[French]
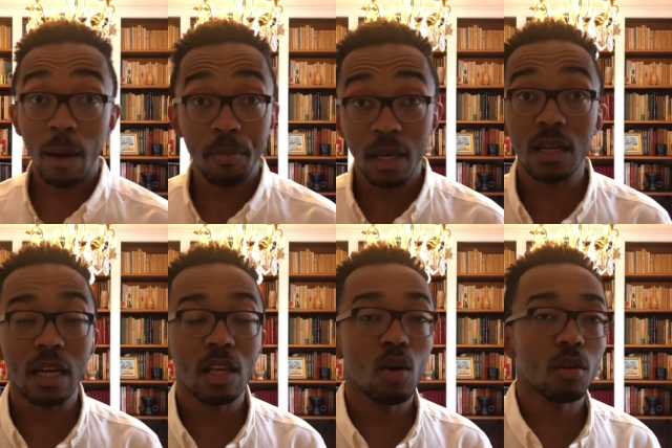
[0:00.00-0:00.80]
bien
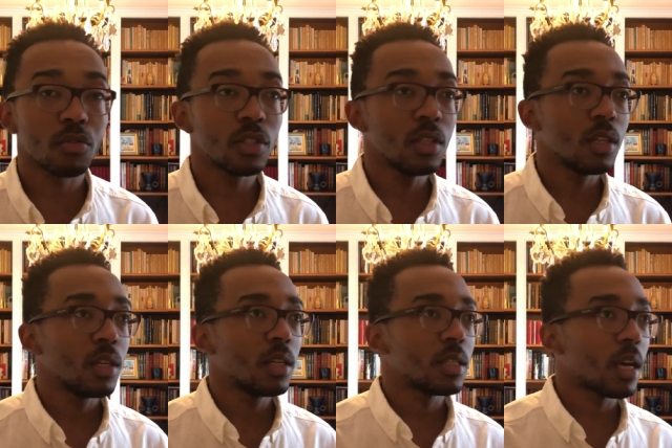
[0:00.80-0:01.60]
gagner leur vie,
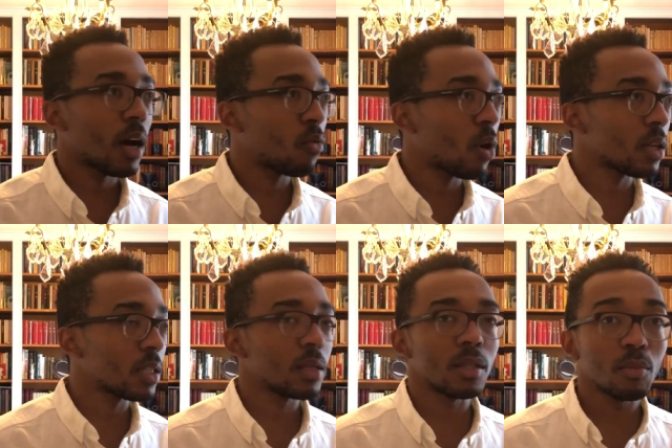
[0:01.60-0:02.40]
c'est à avoir
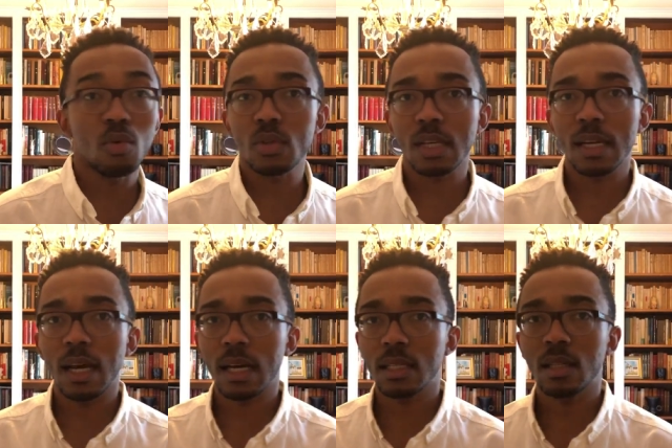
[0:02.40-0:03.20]
des, bons
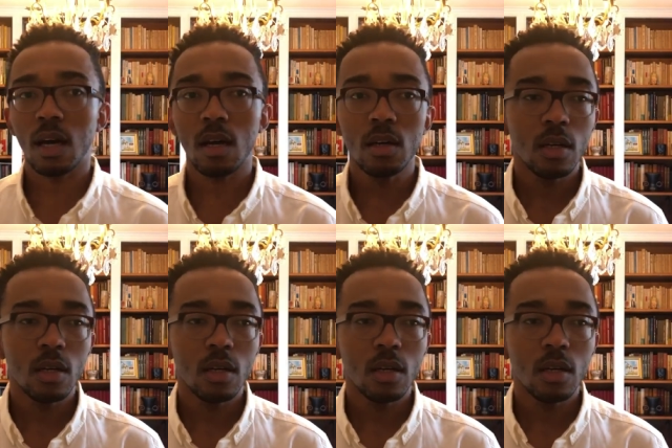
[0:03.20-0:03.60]
salaires, etc.